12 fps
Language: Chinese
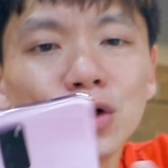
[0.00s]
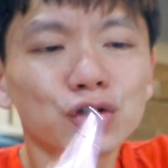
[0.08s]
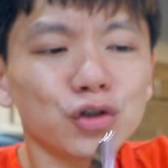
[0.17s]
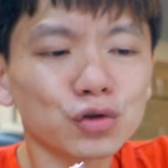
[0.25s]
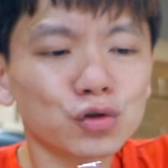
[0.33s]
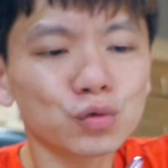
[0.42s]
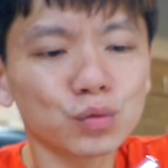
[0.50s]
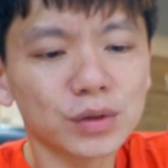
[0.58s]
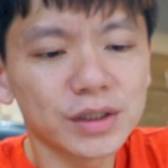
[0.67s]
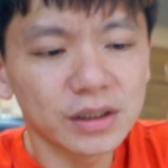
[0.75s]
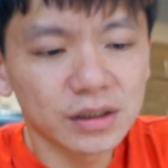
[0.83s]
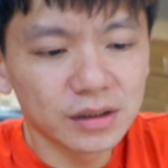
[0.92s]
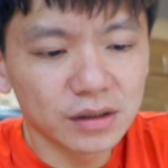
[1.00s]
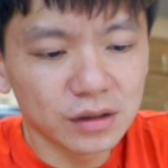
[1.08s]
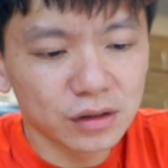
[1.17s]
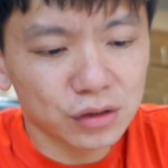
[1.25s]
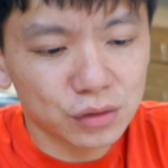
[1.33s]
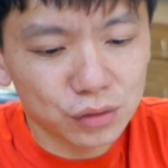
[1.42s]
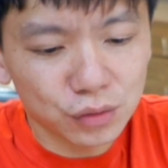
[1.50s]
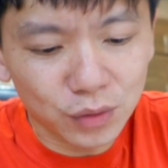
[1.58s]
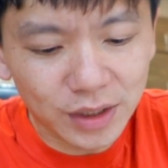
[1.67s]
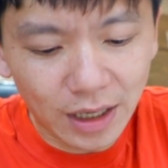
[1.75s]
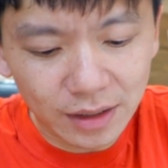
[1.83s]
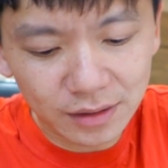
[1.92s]
就数字，我
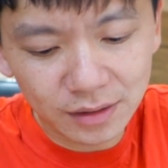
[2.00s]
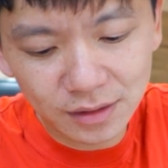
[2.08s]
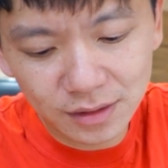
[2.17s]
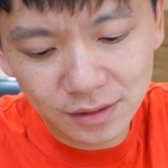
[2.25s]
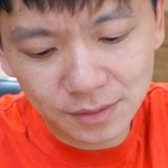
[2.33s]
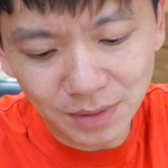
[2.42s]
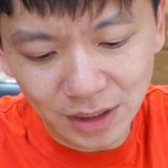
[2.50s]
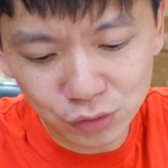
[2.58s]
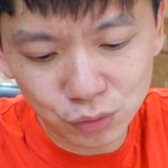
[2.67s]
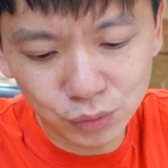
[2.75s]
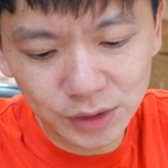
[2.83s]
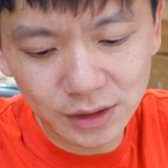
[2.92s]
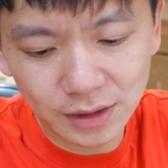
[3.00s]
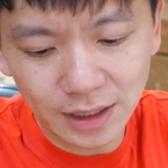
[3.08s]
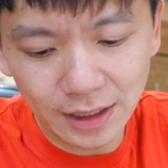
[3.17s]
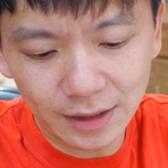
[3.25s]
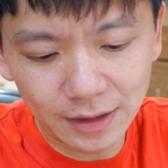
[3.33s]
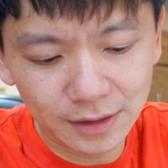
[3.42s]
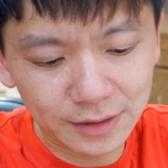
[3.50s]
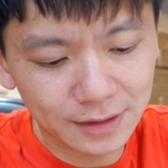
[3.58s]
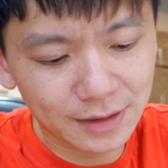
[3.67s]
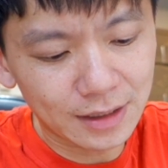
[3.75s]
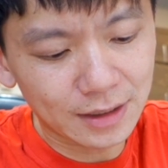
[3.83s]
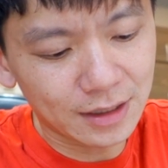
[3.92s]
等下把数字给
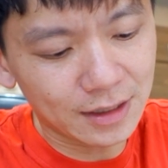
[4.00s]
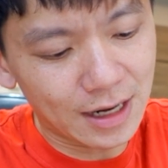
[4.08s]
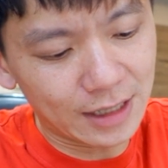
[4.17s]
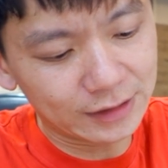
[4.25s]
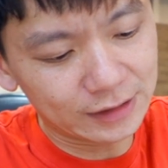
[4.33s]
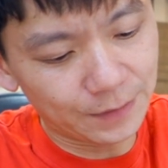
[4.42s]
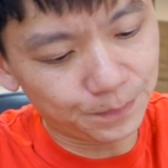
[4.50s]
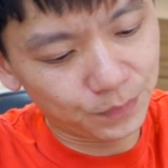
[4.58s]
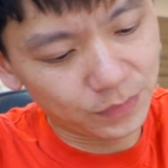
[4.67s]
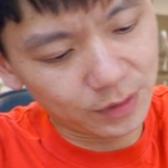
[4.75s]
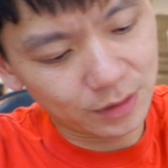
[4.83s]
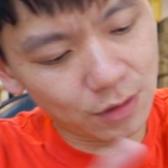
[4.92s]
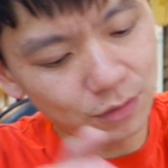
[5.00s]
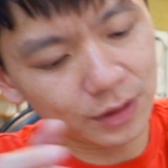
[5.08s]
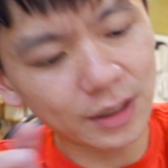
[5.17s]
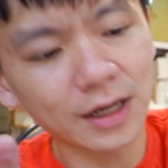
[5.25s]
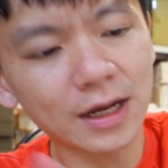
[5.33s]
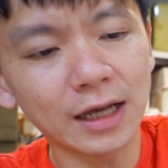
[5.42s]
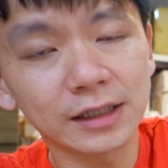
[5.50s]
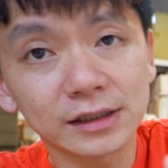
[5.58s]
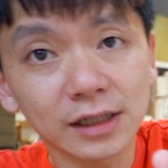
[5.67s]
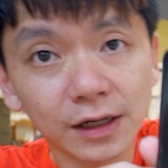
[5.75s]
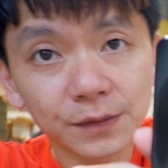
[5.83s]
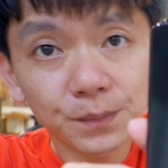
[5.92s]
跟大家讲。好，可以看一
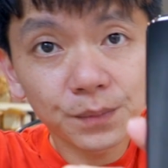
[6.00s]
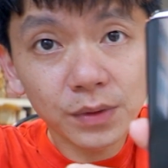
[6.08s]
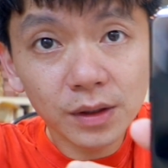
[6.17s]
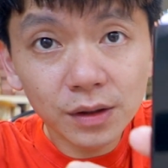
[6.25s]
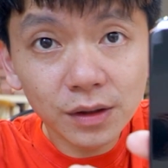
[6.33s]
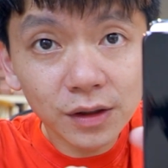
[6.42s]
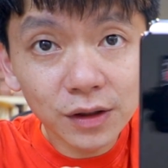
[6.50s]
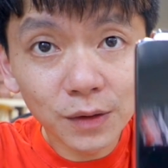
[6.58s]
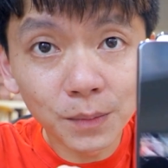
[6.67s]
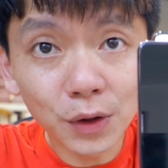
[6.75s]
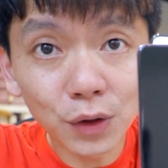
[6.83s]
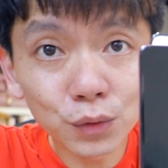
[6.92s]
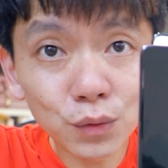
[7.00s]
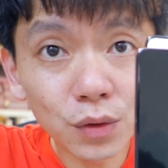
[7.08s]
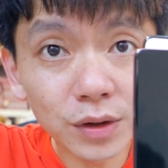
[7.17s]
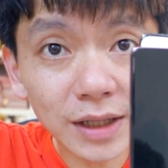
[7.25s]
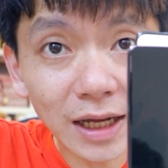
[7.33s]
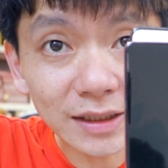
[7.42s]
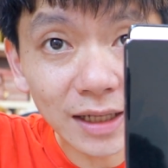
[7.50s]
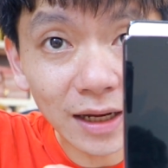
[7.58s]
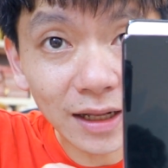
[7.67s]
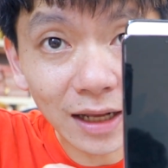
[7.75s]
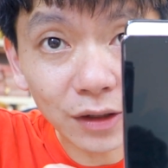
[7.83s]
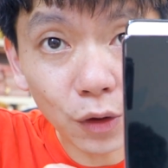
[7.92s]
下有没有。如果它
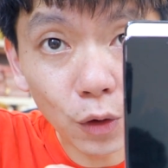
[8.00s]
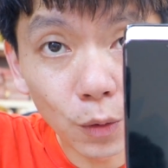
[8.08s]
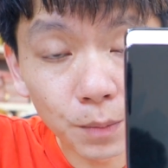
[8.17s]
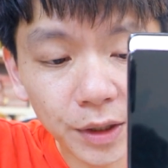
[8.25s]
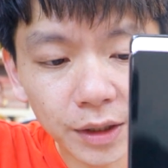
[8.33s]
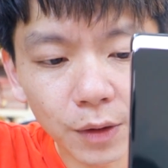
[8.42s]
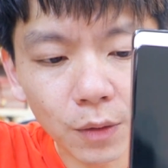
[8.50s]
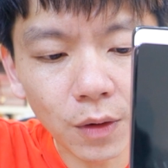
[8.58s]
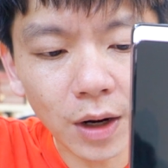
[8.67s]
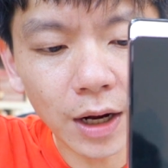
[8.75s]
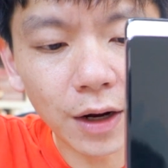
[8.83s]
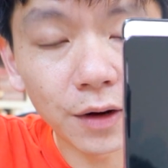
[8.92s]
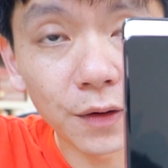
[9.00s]
在它的后面的话。